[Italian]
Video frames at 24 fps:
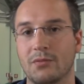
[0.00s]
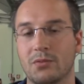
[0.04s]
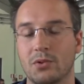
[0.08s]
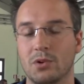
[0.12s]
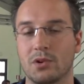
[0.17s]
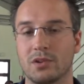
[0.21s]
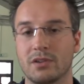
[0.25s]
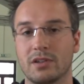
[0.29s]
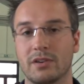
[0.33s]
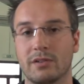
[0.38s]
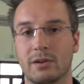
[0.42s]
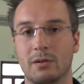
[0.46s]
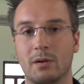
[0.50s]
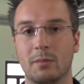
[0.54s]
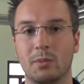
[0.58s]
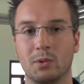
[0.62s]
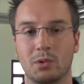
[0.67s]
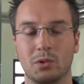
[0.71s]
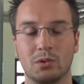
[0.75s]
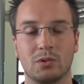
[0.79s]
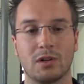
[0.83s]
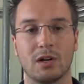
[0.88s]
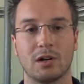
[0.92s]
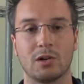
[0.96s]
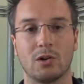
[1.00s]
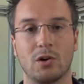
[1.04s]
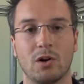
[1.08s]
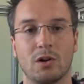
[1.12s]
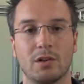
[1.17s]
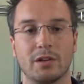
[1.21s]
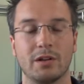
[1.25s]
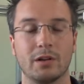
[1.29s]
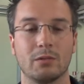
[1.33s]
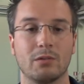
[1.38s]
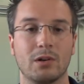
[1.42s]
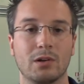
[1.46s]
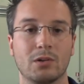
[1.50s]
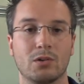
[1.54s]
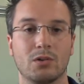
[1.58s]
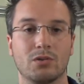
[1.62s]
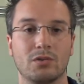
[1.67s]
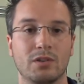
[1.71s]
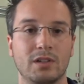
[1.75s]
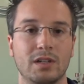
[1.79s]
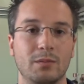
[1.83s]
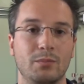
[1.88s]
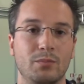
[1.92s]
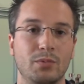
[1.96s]
forse avremmo potuto raccogliere
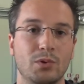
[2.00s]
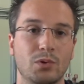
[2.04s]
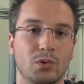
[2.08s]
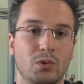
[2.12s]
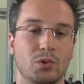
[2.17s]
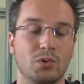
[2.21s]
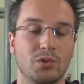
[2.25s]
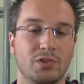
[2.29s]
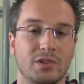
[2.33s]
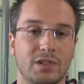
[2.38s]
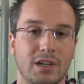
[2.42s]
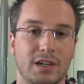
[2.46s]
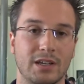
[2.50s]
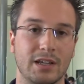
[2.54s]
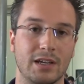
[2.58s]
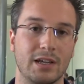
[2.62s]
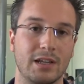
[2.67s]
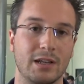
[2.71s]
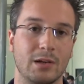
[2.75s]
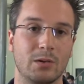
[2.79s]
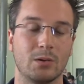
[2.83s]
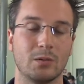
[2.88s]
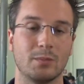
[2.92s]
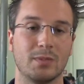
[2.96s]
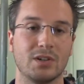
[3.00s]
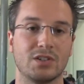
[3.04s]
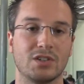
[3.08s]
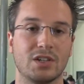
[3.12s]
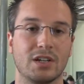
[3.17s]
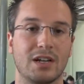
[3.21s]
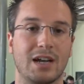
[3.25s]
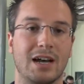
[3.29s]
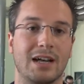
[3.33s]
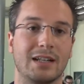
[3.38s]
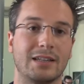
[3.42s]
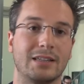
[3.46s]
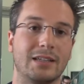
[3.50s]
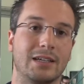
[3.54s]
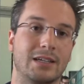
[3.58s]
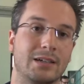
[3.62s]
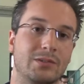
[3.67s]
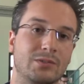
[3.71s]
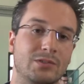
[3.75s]
qualcosina in più sia ieri con Macerata,